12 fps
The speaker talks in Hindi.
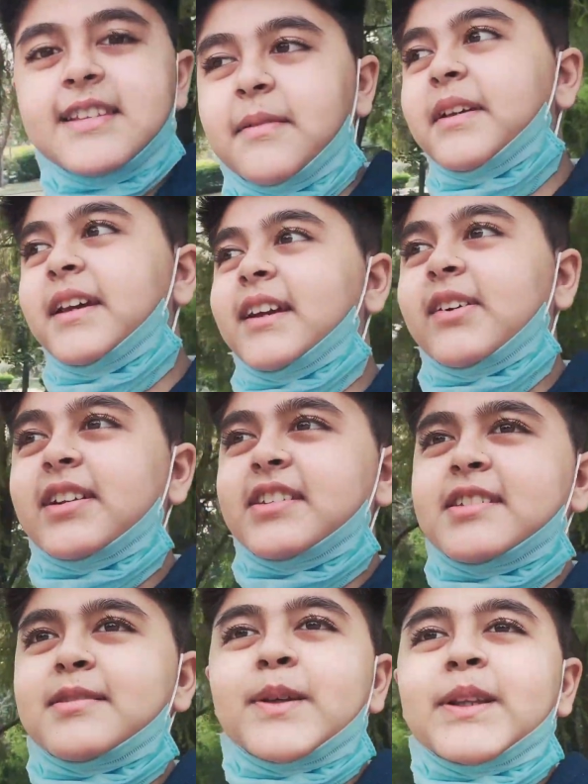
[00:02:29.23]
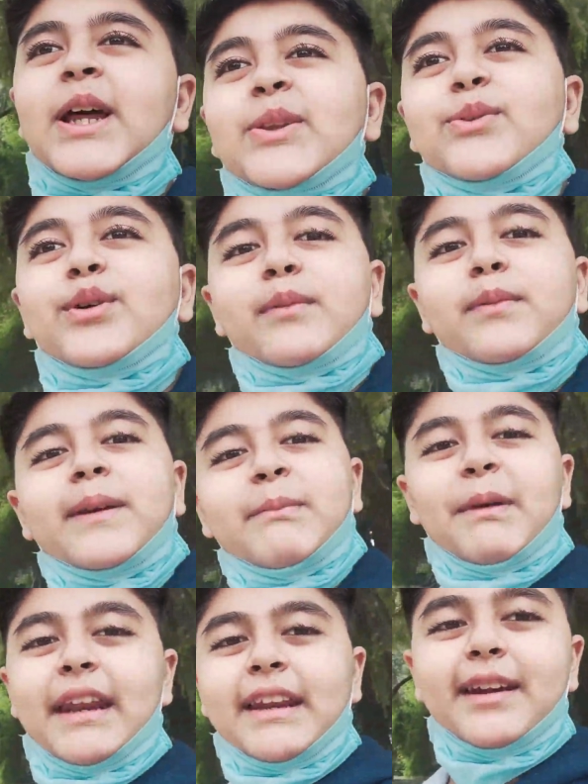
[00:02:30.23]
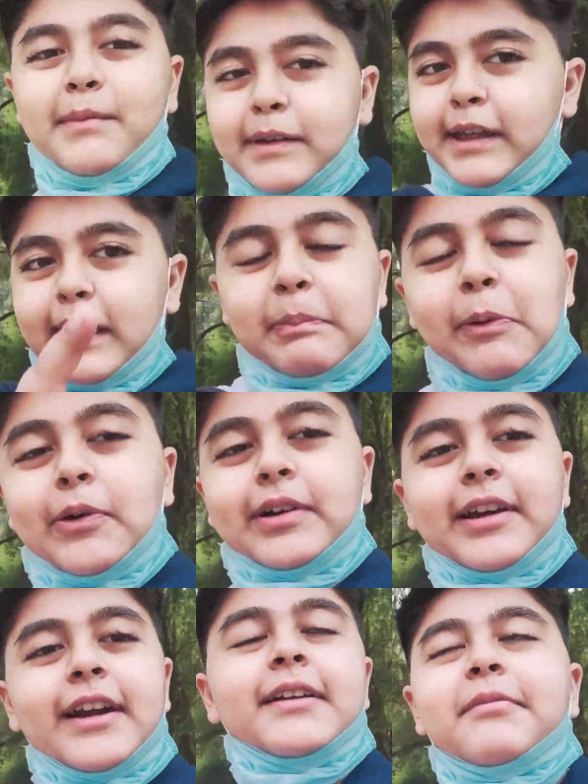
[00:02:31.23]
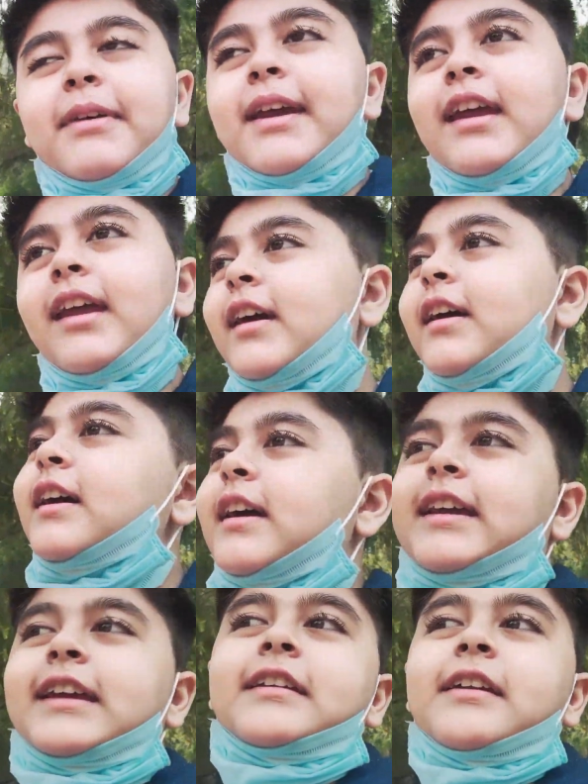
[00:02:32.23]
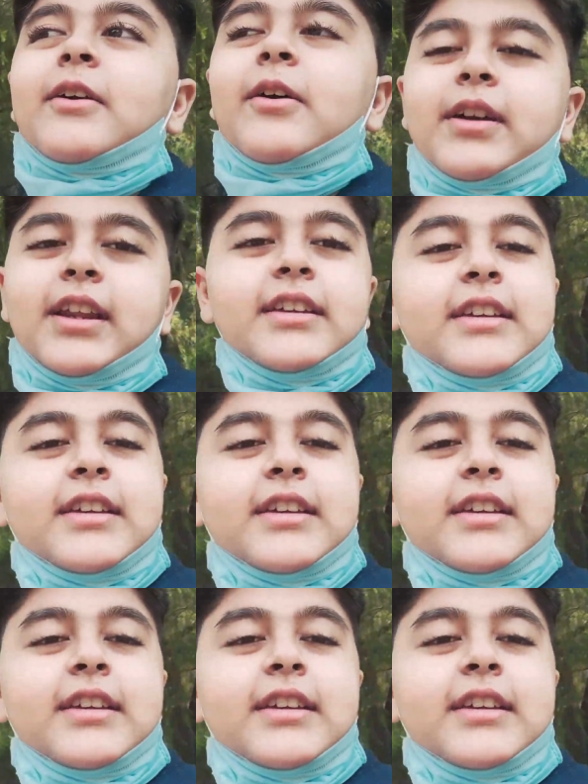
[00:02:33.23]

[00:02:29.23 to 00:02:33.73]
अभी एक और चीज़ बता दूँ अभी मैंने अभी एक पोर्ट्रेट में एक रिकॉर्डिंग